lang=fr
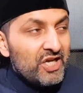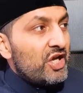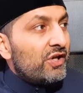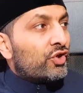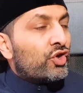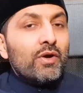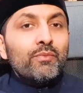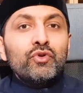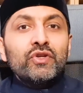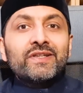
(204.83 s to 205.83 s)
Il
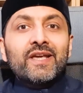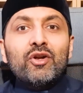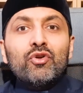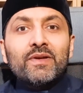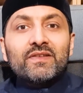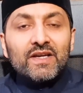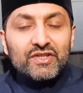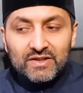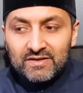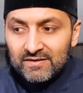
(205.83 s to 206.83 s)
communiquait le
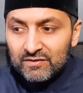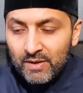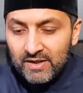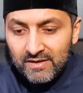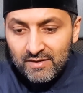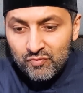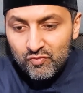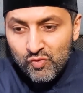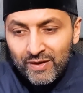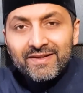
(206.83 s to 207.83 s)
message d'Allah
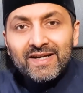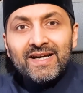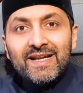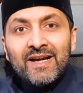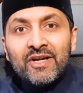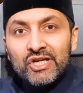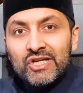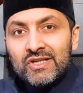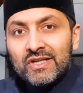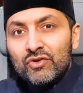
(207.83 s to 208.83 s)
subhanahu wa ta'ala,
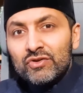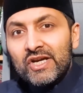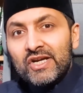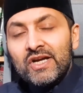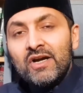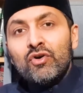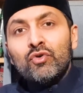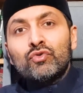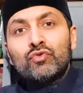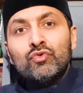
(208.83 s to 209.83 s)
il n'attendait rien en
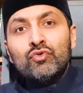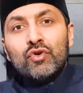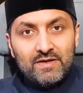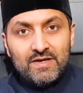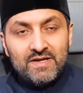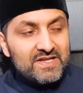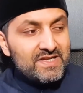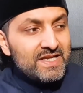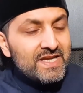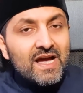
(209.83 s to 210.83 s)
retour,
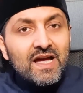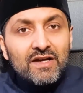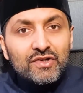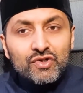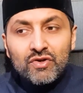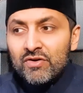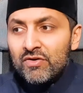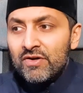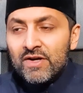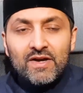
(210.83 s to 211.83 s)
ni argent,